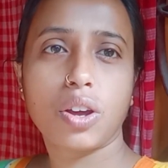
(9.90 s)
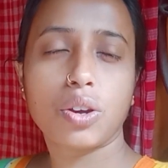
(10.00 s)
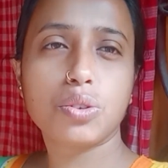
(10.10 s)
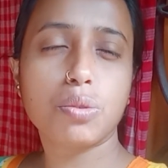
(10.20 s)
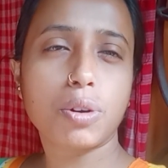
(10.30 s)

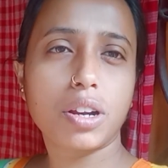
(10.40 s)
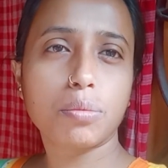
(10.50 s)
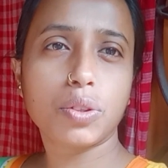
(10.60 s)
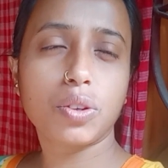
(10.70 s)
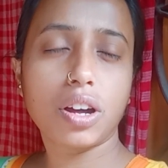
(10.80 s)
মর্নিং
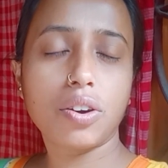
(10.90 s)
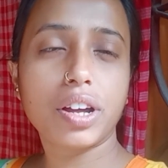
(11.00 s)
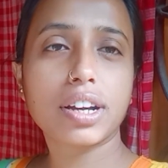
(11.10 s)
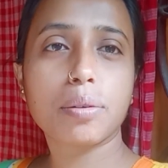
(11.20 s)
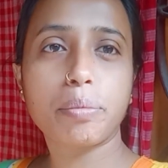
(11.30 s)
বন্ধুরা
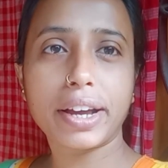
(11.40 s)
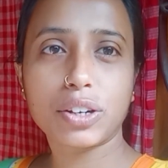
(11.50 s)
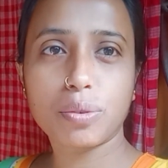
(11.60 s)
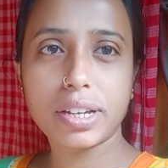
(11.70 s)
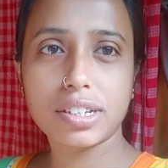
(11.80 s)
ওয়েলকাম ব্যাক টু মাই
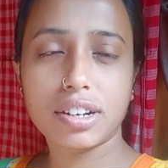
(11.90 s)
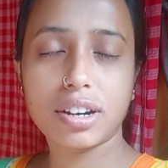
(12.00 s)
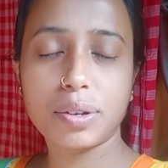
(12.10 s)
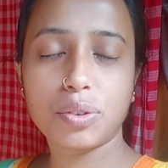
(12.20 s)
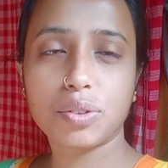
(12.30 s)
চ্যানেল আমার
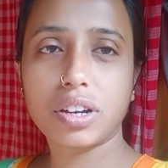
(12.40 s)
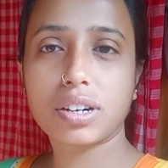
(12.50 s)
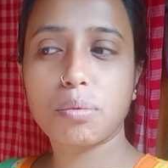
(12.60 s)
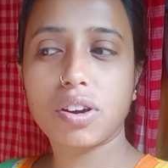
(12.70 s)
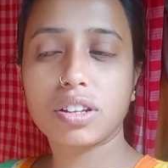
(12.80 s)
নতুন একটা
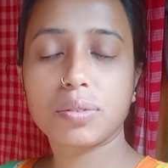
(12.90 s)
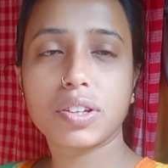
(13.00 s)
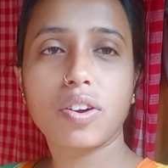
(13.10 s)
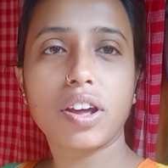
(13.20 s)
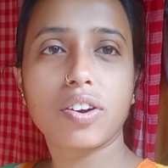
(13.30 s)
ব্লগে তোমাদের
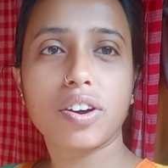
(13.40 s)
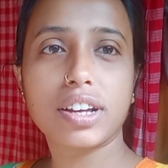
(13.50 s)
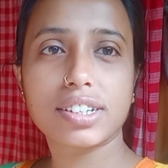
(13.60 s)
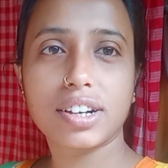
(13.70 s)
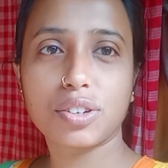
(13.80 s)
অনেক অনেক
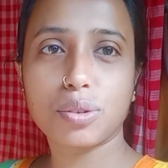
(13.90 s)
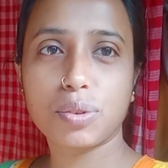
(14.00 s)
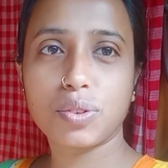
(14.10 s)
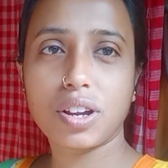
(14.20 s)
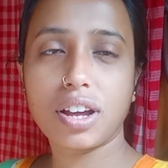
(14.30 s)
স্বাগত
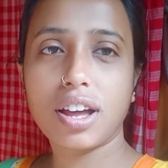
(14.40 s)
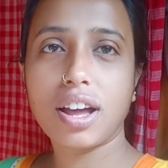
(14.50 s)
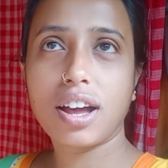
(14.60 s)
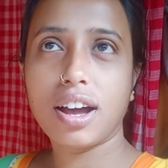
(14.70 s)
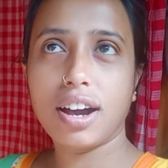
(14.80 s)
বন্ধুরা
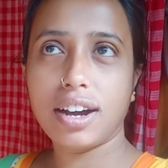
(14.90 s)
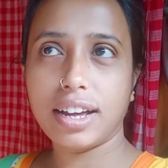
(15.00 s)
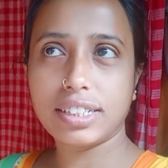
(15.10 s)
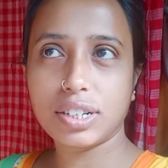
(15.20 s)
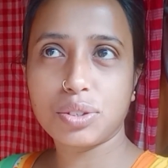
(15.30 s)
আর
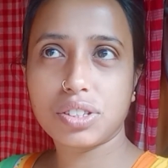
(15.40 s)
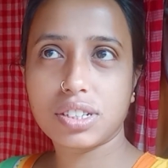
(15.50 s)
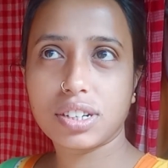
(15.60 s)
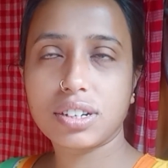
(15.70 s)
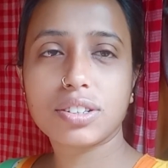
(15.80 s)
আজকে হচ্ছে
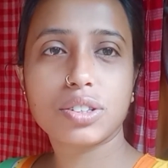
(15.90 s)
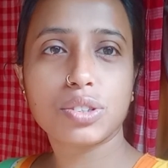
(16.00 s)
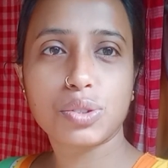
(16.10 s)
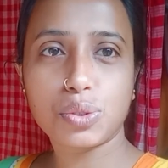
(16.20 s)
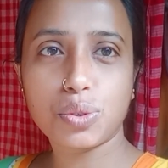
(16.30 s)

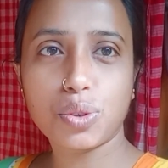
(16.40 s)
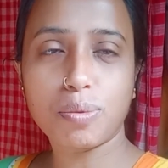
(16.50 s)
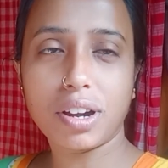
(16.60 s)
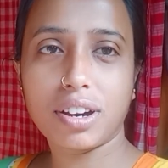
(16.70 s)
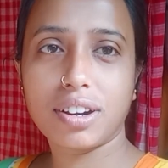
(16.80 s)
শুক্রবার
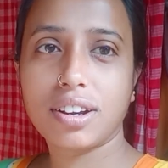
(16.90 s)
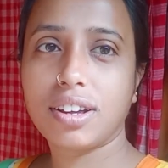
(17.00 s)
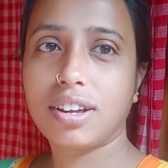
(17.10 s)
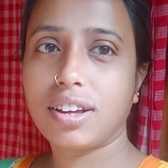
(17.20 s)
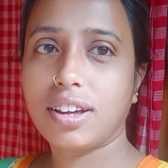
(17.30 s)

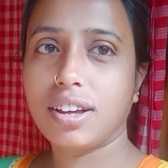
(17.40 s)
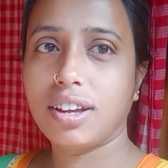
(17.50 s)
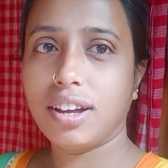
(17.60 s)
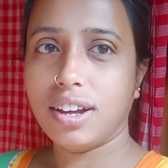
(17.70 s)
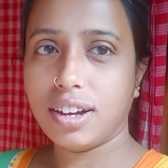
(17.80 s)

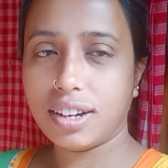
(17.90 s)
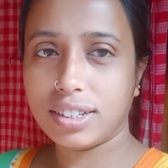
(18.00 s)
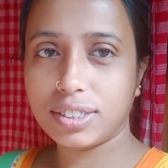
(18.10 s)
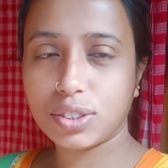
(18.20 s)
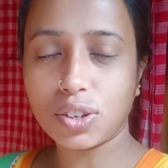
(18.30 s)
আর
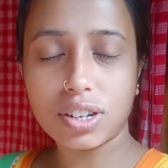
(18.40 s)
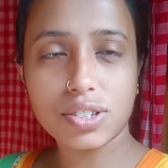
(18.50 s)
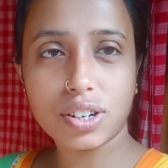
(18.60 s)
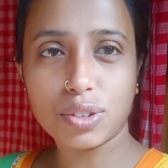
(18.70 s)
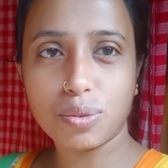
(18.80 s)
সকাল সকাল
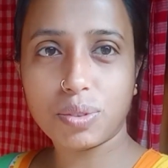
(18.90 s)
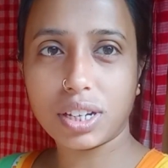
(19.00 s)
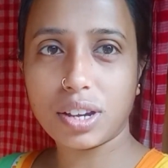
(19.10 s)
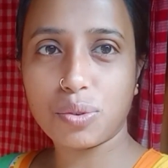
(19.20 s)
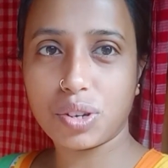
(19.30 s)
ঘুম থেকে
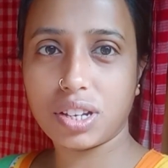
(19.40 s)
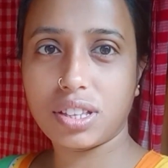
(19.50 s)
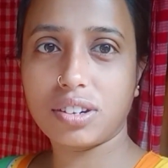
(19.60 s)
উঠেই দেখো